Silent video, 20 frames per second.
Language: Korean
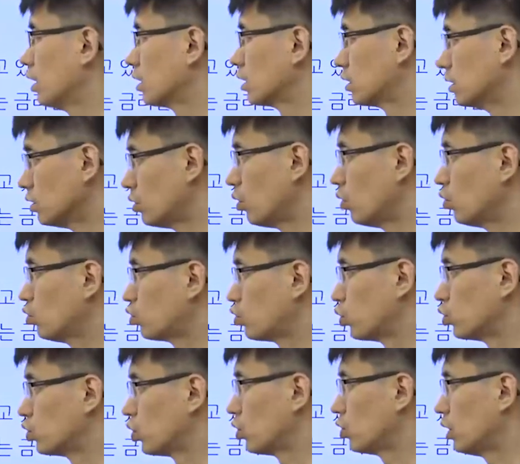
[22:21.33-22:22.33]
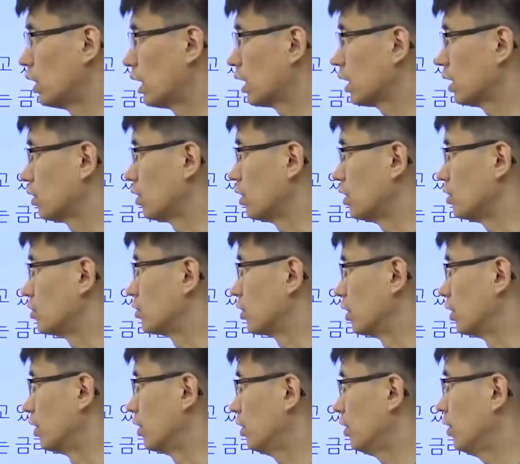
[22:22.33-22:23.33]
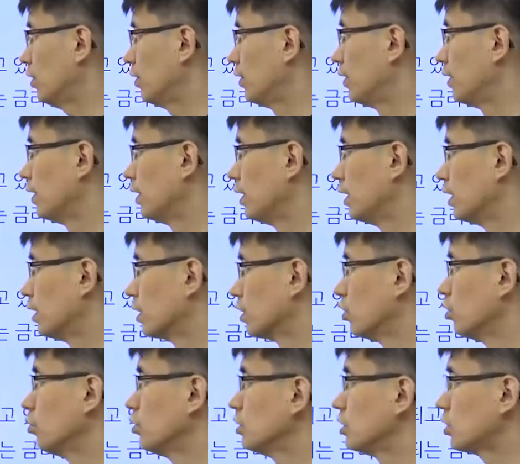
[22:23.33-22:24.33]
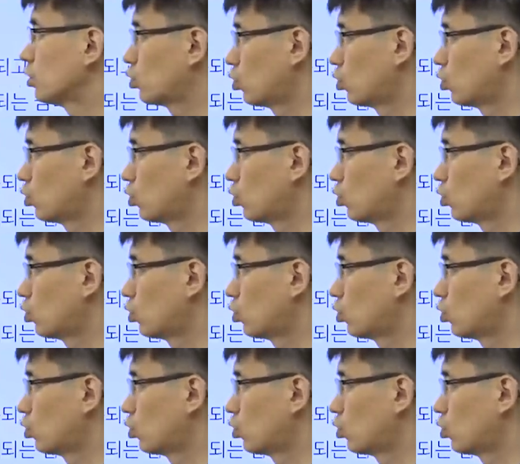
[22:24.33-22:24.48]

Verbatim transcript: 그걸로 조절을 하게 돼 있어요. 그러면 이제